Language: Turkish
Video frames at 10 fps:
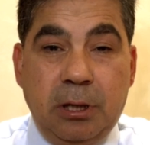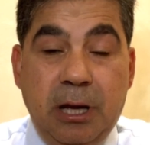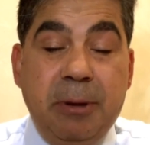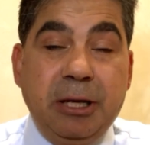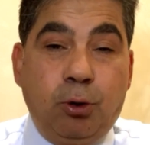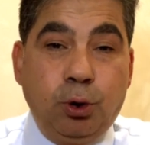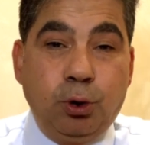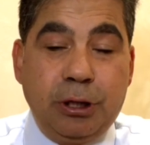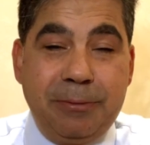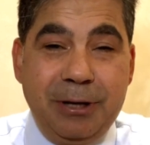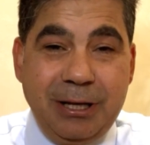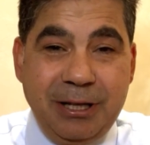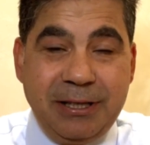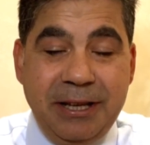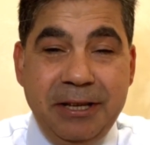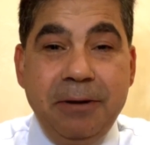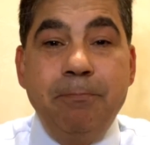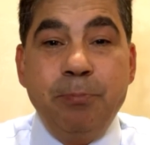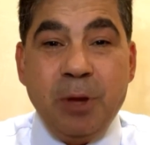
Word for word: Hemen onu da belirteyim.